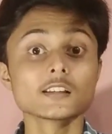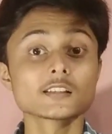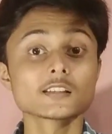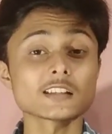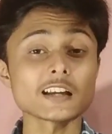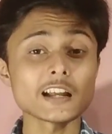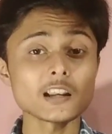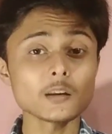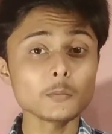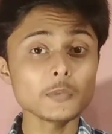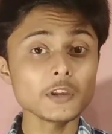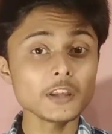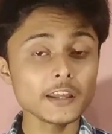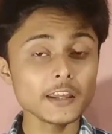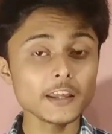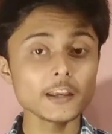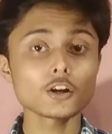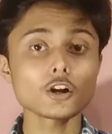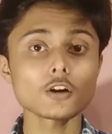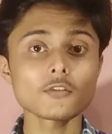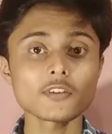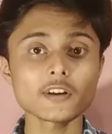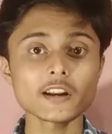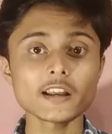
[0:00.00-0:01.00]
साल में
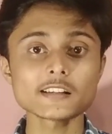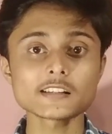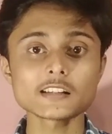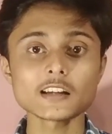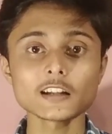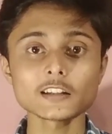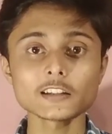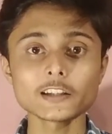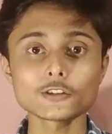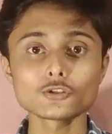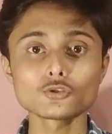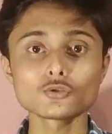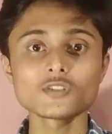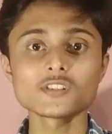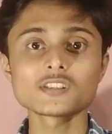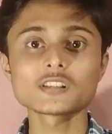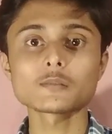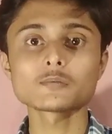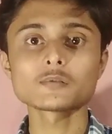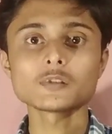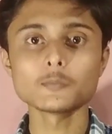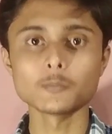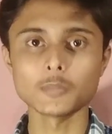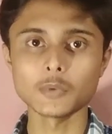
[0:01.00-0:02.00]
एक ऑफर ऐसा आता है जो कि
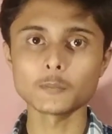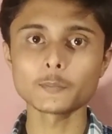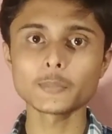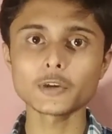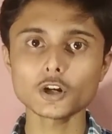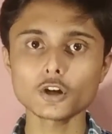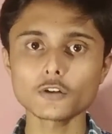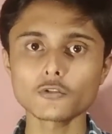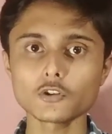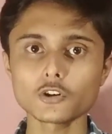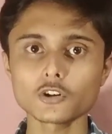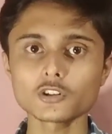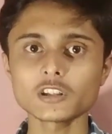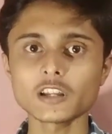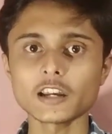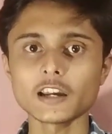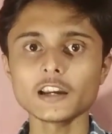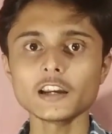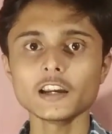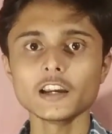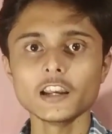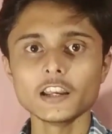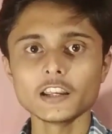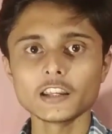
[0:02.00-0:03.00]
सबसे बम्पर ऑफर होता
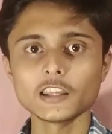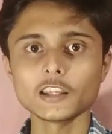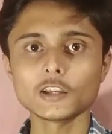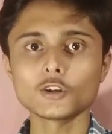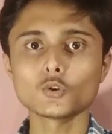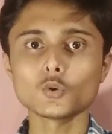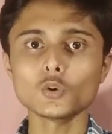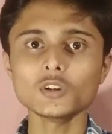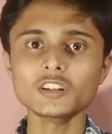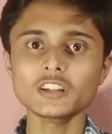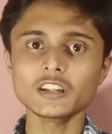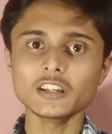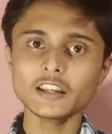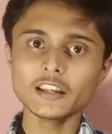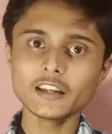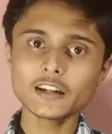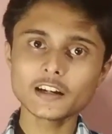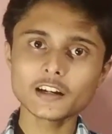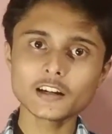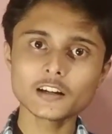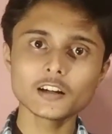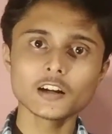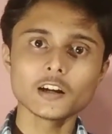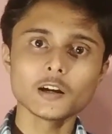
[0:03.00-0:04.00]
है कि कोई
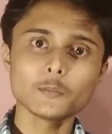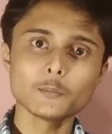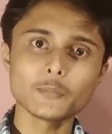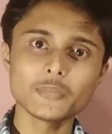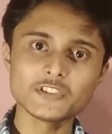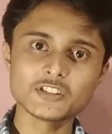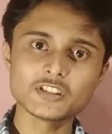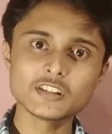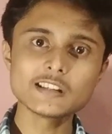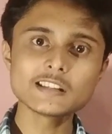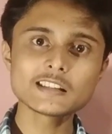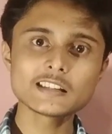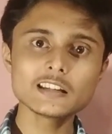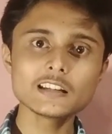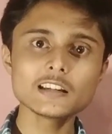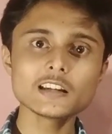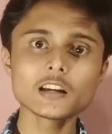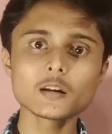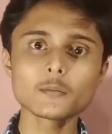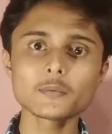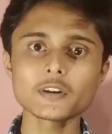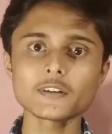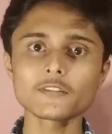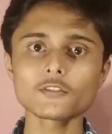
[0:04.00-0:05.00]
एक जीन्स ही
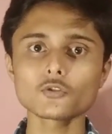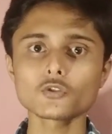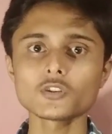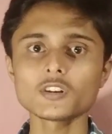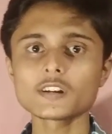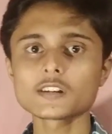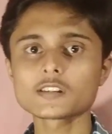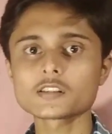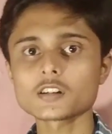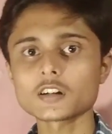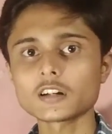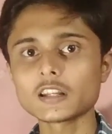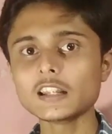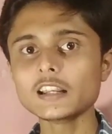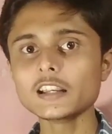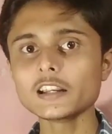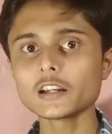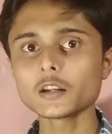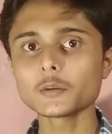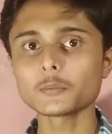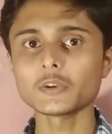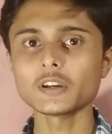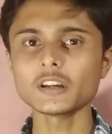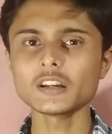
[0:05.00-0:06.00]
लेने पर या फिर कोई एक शर्ट ही
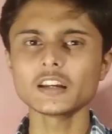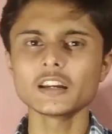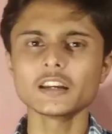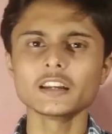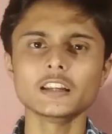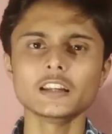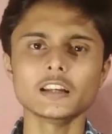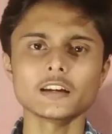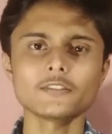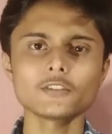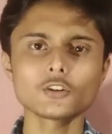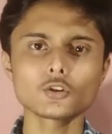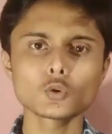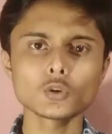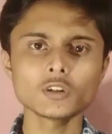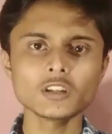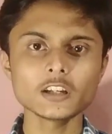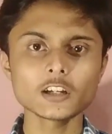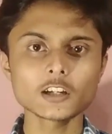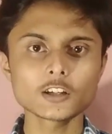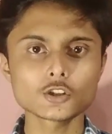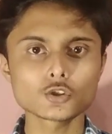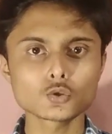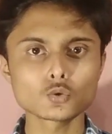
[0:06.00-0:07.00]
लेने पर या फिर कोई
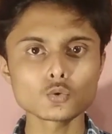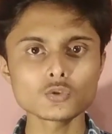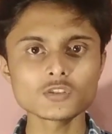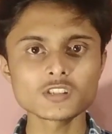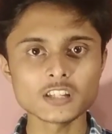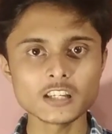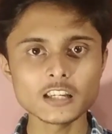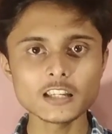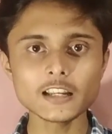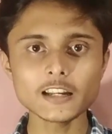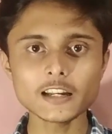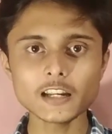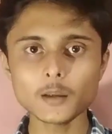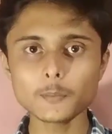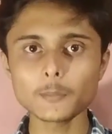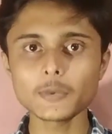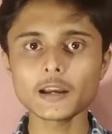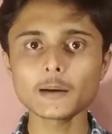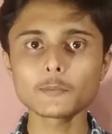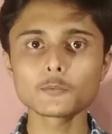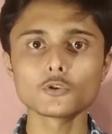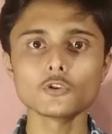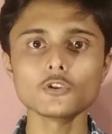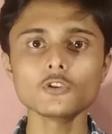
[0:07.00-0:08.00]
एक शूज़ ही लेने पर
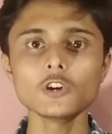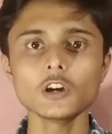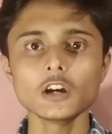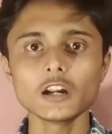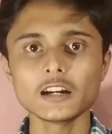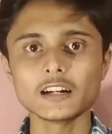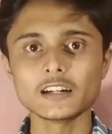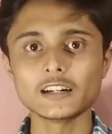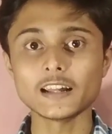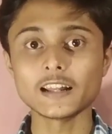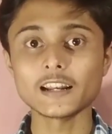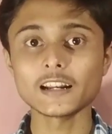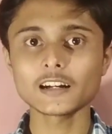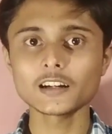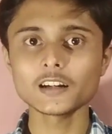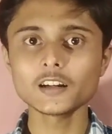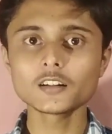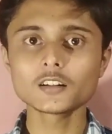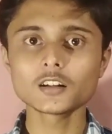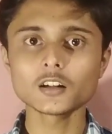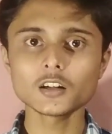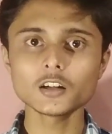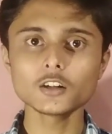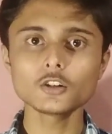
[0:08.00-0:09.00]
आपको डायरेक्टली
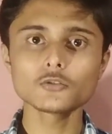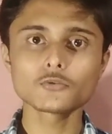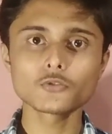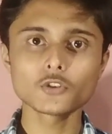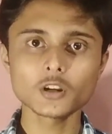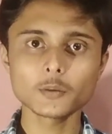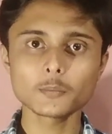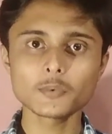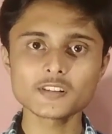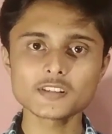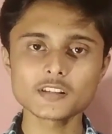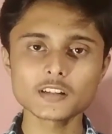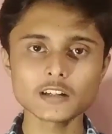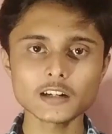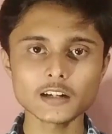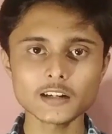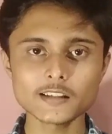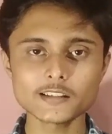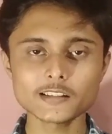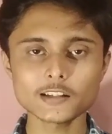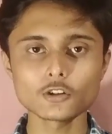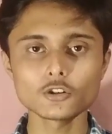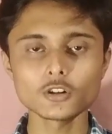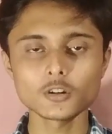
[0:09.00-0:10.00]
थर्टी टू फोर्टी परसेंट का
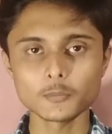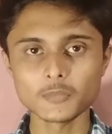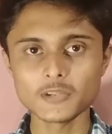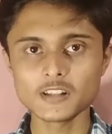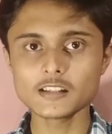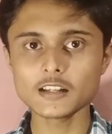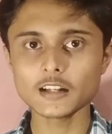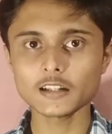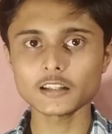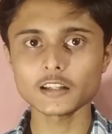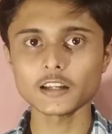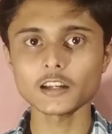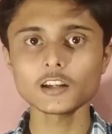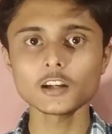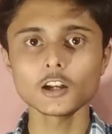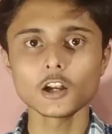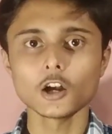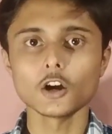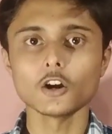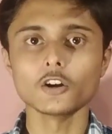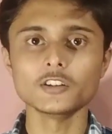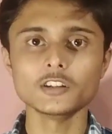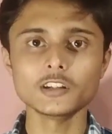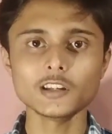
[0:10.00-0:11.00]
डिस्काउंट मिल जाता है
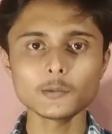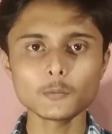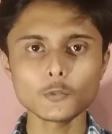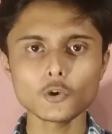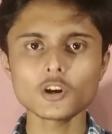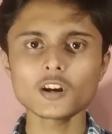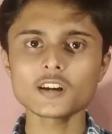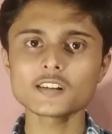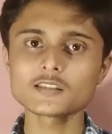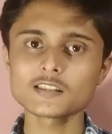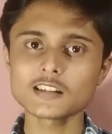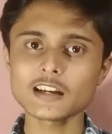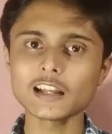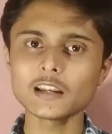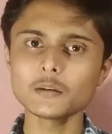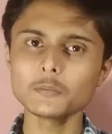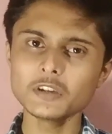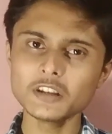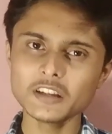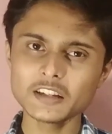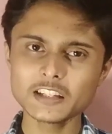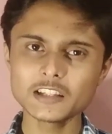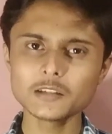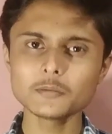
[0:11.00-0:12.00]
और ये मौका साल
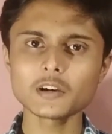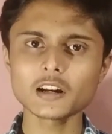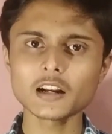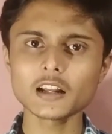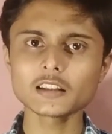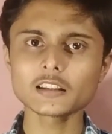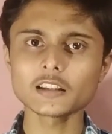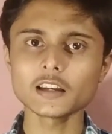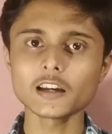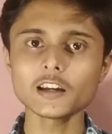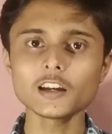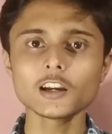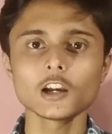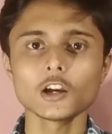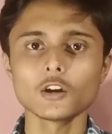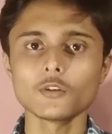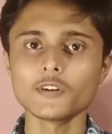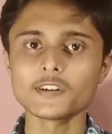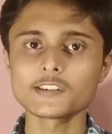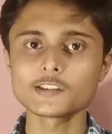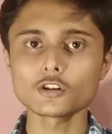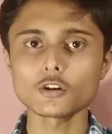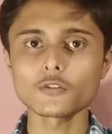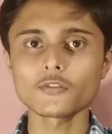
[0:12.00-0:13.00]
में एक ही बार आता है
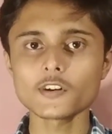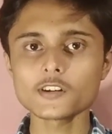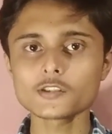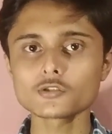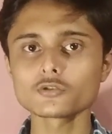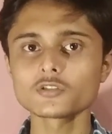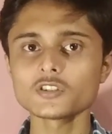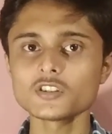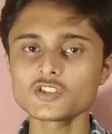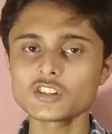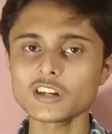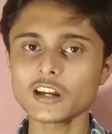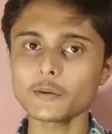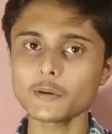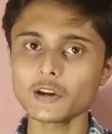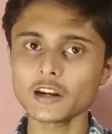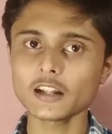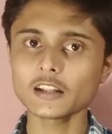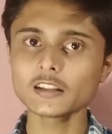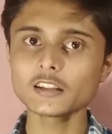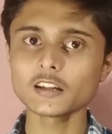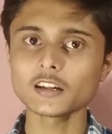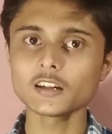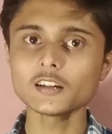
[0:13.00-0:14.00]
वैसे ऑफर्स तो तीन चार बार
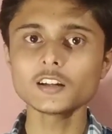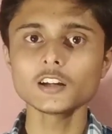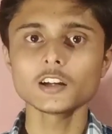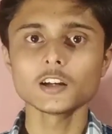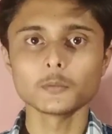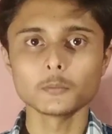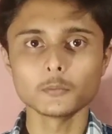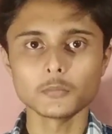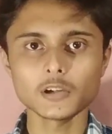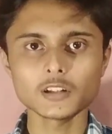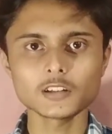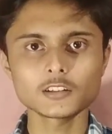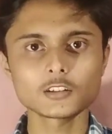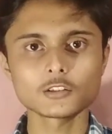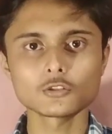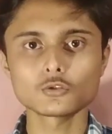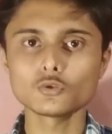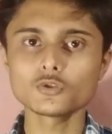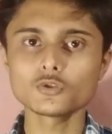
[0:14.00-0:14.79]
आते हैं बट